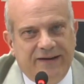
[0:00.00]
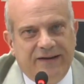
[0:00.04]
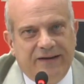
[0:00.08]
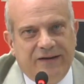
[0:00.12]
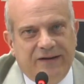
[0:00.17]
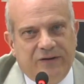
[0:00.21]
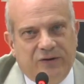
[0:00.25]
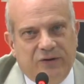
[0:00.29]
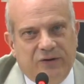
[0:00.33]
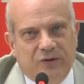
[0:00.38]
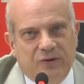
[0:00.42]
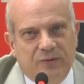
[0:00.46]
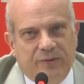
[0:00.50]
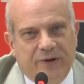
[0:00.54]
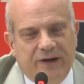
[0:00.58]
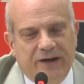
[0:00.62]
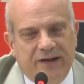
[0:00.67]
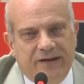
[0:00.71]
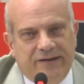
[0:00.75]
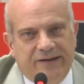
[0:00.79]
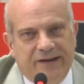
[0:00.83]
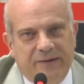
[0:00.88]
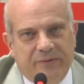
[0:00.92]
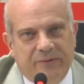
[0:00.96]
occupare
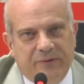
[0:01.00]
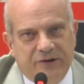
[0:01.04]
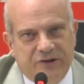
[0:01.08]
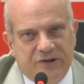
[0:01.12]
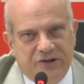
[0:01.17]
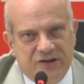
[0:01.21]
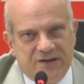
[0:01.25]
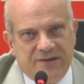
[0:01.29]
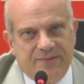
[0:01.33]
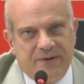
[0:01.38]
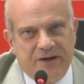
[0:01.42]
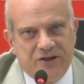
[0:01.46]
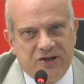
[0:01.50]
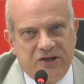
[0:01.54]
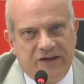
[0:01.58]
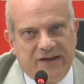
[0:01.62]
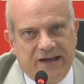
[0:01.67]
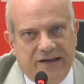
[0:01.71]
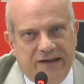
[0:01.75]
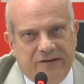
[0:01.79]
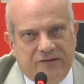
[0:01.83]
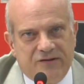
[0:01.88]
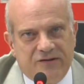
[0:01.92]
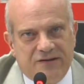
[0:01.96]
il tempo, ci dispiace
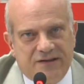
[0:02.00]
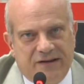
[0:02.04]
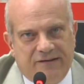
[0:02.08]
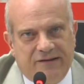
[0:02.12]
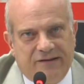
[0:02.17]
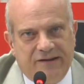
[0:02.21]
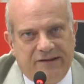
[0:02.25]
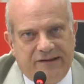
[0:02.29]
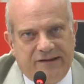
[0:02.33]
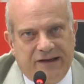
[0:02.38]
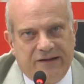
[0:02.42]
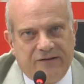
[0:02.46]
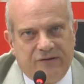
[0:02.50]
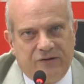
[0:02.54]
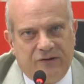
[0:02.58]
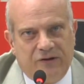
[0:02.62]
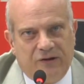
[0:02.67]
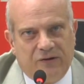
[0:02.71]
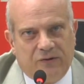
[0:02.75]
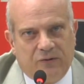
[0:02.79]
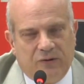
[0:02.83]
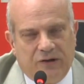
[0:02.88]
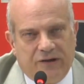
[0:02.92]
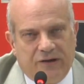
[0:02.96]
tanto, stava entrando
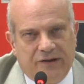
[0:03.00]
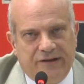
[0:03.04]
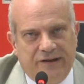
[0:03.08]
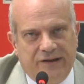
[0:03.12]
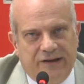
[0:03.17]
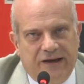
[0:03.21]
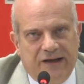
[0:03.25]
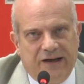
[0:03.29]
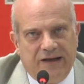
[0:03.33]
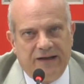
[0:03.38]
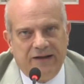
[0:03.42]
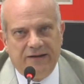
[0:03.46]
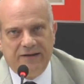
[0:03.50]
nel cuore della,